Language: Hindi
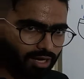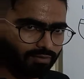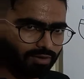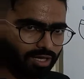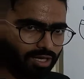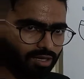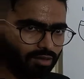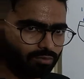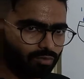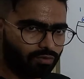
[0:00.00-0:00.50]

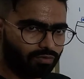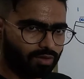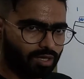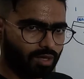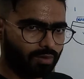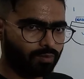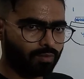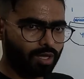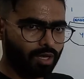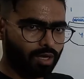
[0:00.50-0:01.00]
कैविटी रिमूव
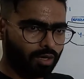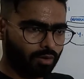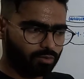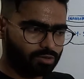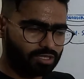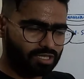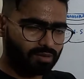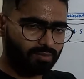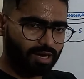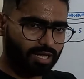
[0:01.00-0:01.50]
की
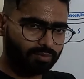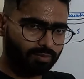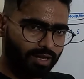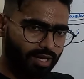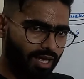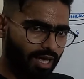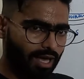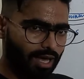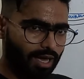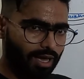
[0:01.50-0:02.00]
उसके बाद
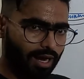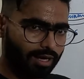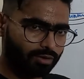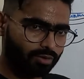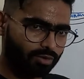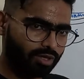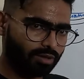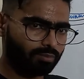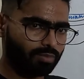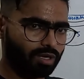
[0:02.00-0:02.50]
मैंने
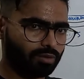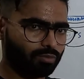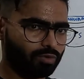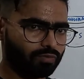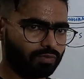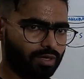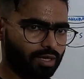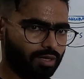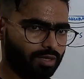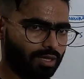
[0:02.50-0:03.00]
एक्टोडम भी रिमूव
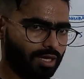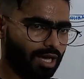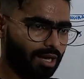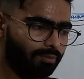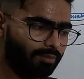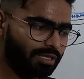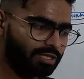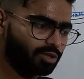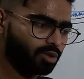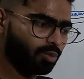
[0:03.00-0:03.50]
कर दिया
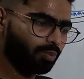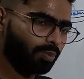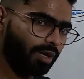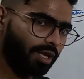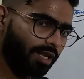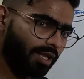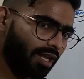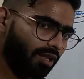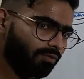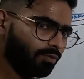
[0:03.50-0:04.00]
अब मैं
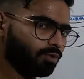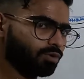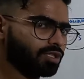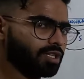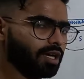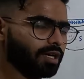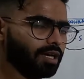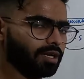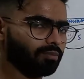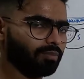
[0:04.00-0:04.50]
सुपीरियर व्यू
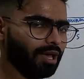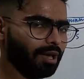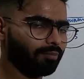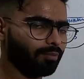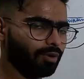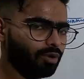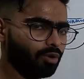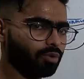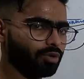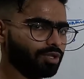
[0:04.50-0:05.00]
से अगर मैं
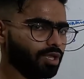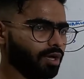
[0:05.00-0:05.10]
एम्ब्रियो को